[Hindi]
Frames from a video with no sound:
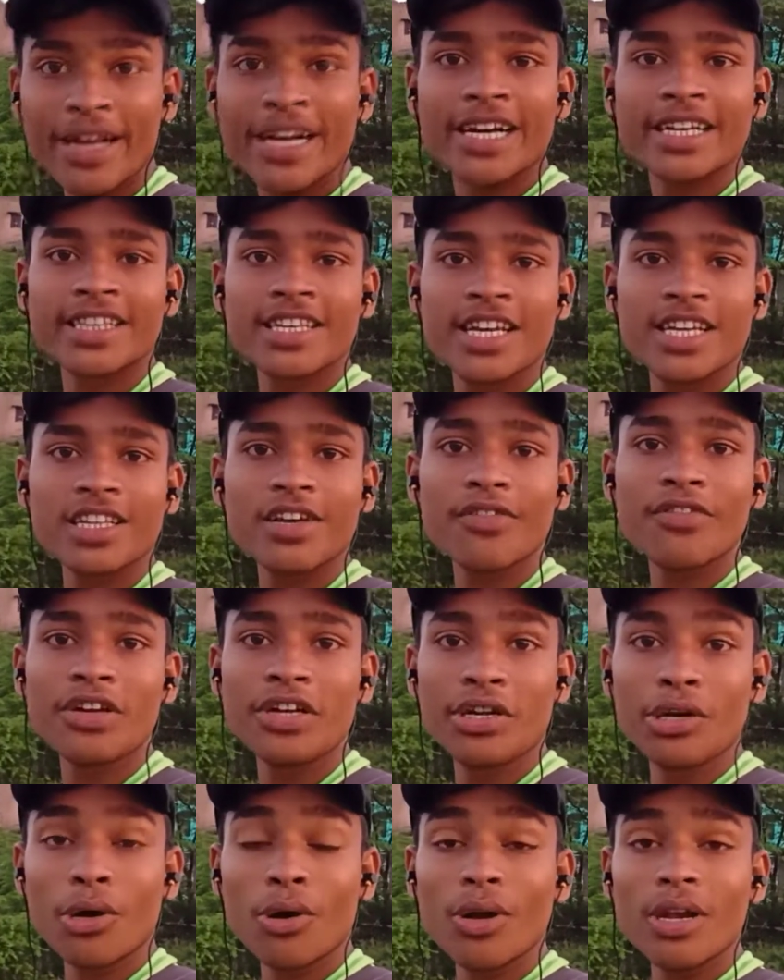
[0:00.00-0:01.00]
बाय कर दिया था
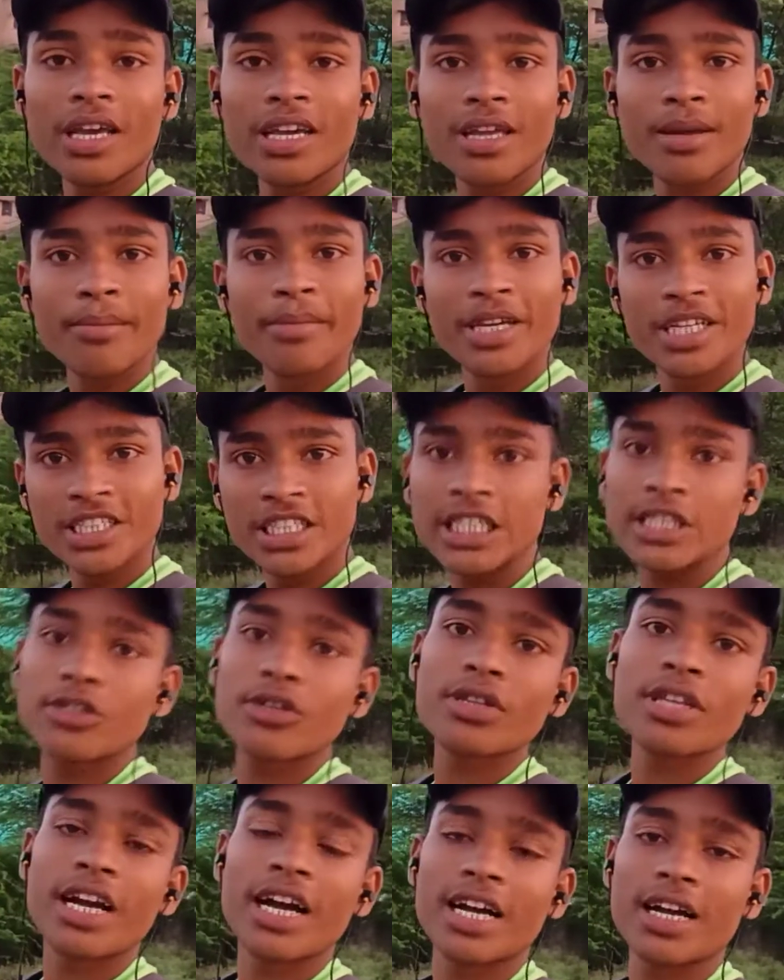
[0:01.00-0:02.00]
वीडियो को लेकिन मेन चीज़
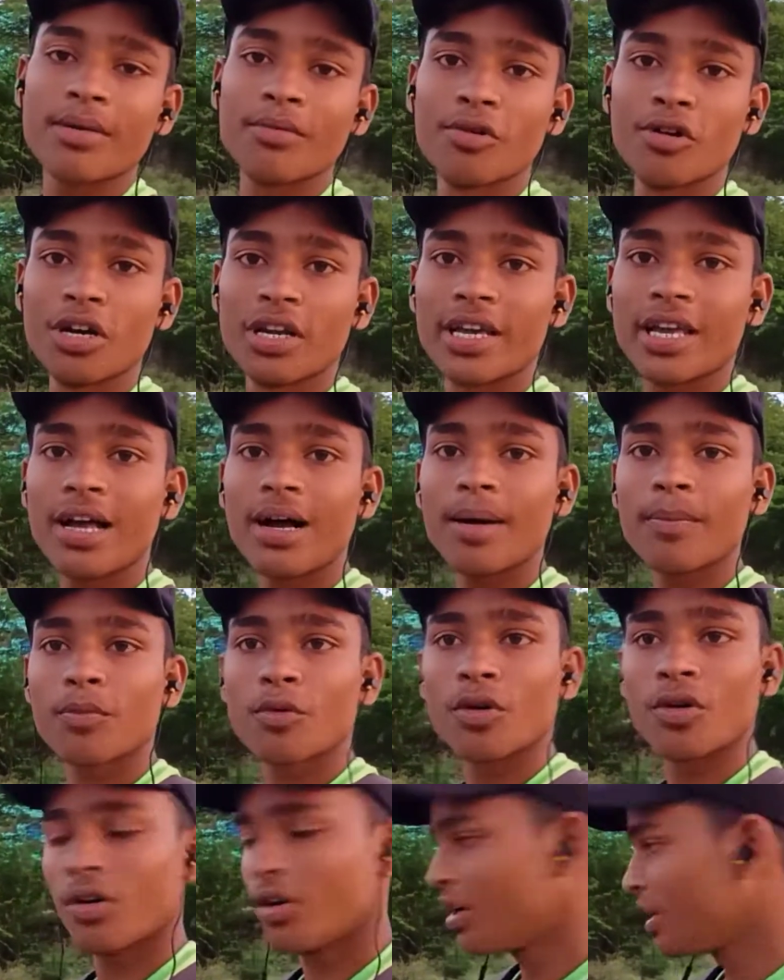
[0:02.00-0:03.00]
तो दिखाना भूल गया
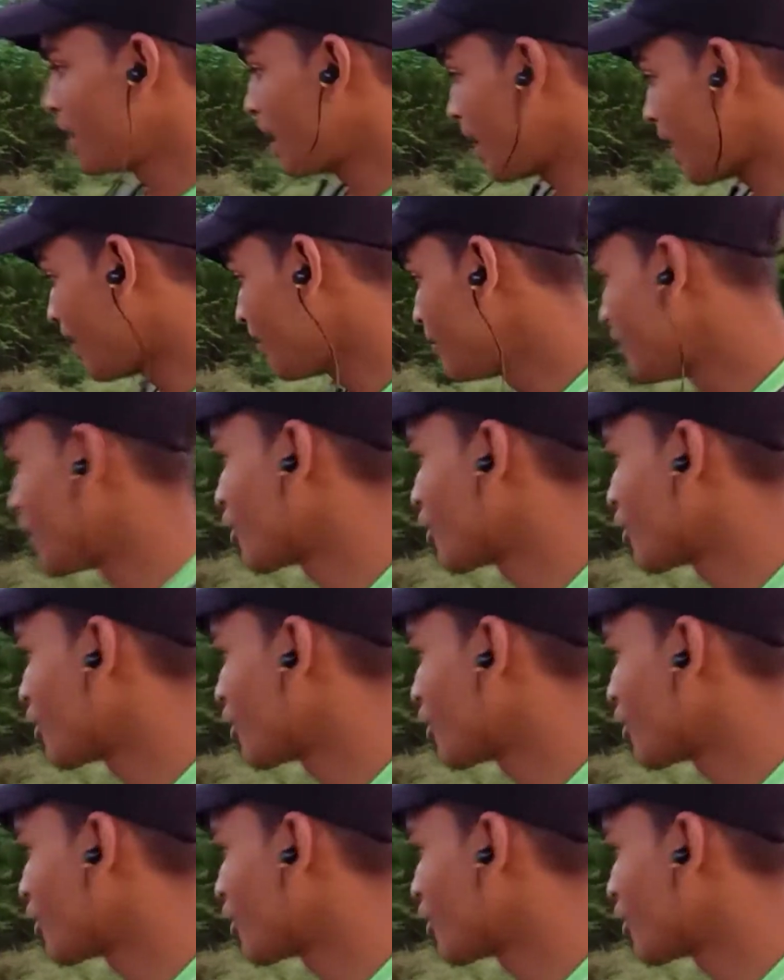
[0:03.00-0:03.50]
आपको अब